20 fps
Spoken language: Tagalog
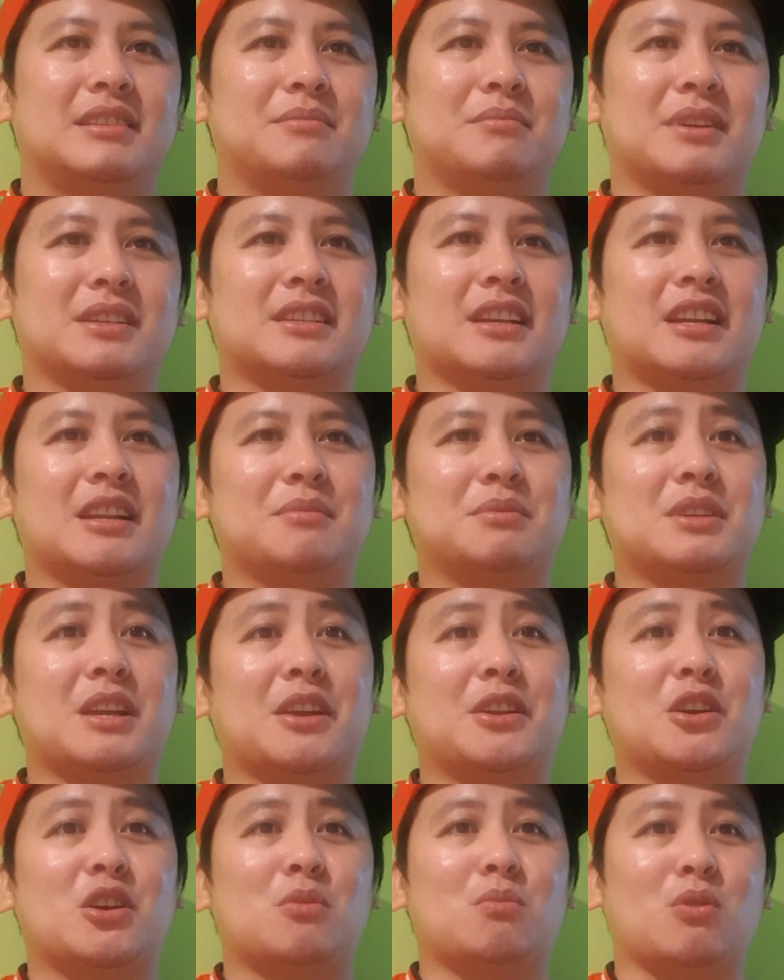masarap
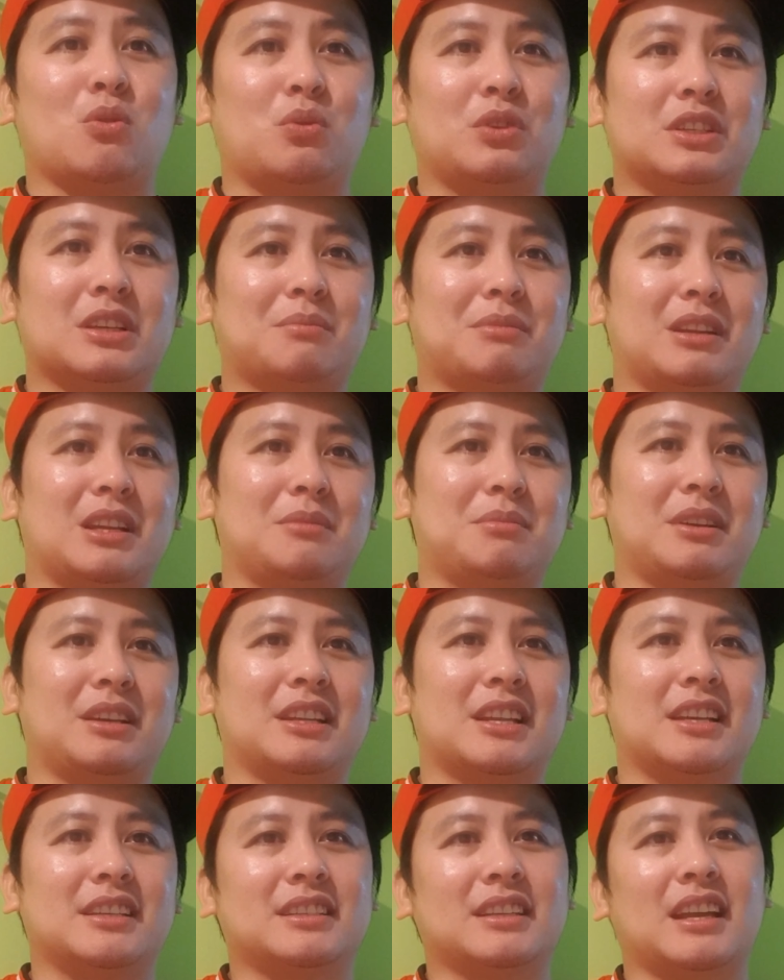sanang umuwi sa
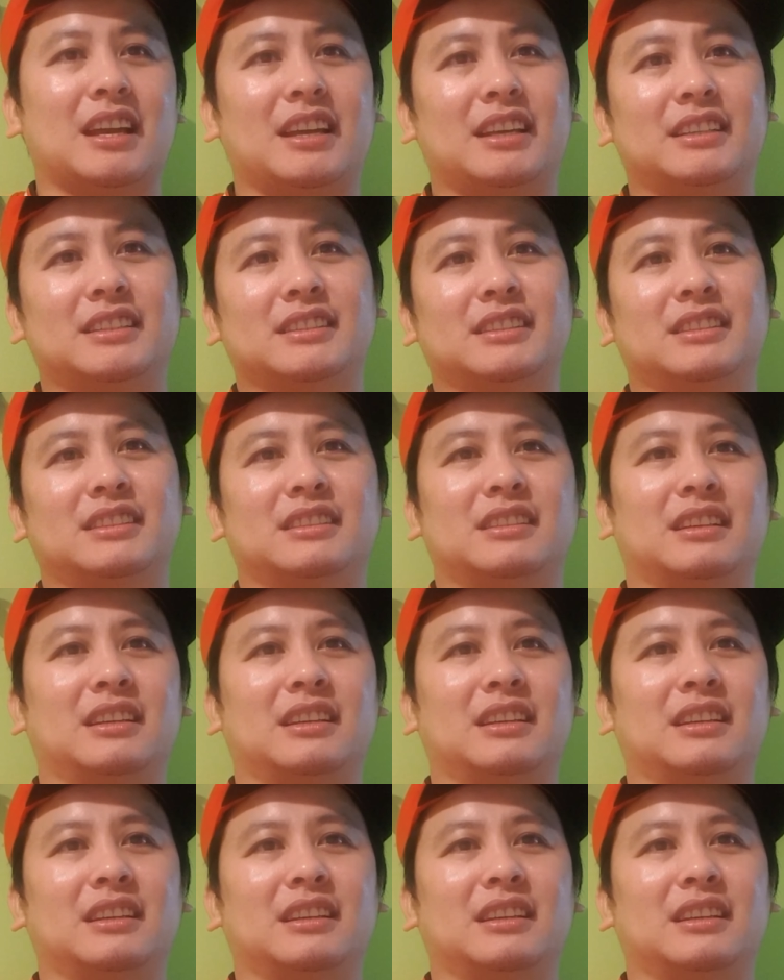Pilipinas guys.